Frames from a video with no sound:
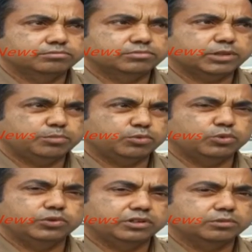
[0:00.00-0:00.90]
প্রায়
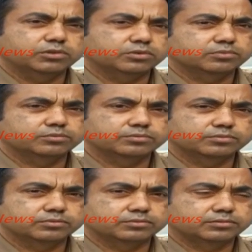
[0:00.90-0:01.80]
পনেরো দিনের মতো
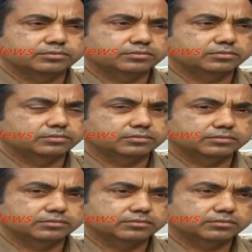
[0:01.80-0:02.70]
আচ্ছা আচ্ছা এবার
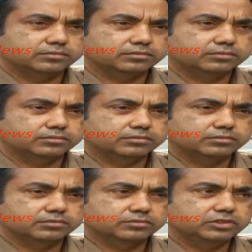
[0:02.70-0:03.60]
স্যার এখন কি কি
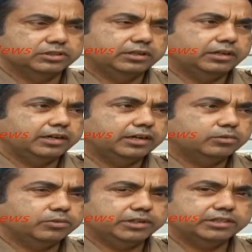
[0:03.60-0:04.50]
করা হবে
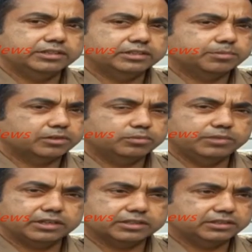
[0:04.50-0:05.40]
এখন এটা যেটা
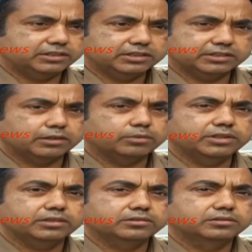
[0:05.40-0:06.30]
প্রাথমিক একটা চিকিৎসা
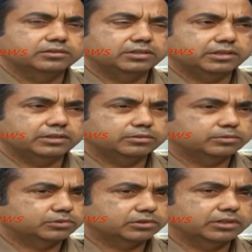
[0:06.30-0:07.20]
হবে এর
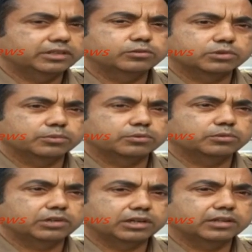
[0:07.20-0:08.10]
শরীরে কোথাও
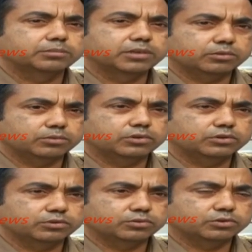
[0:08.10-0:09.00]
আঘাত বা কোনো
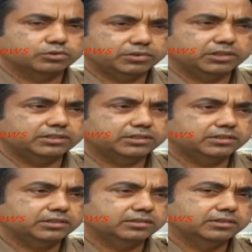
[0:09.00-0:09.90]
কিছু অসুবিধা আছে
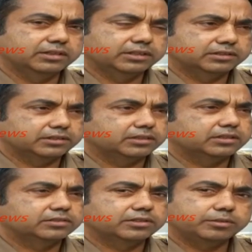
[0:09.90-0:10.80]
কি না সেটা
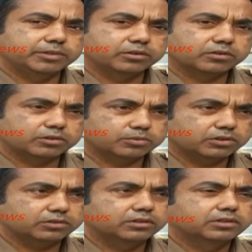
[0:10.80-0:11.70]
ট্রিটমেন্ট করার
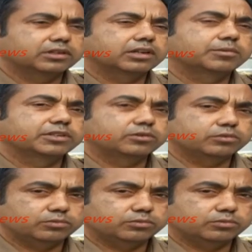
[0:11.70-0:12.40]
পর আমাদের